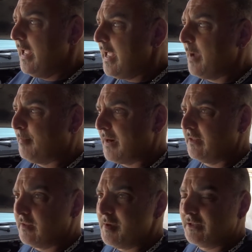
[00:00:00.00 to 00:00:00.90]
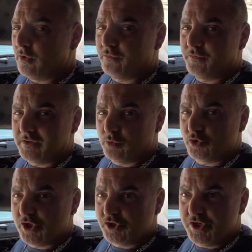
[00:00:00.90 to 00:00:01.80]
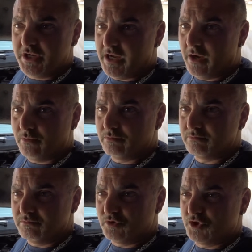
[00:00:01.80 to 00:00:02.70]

e apparentemente ho fatto già circa un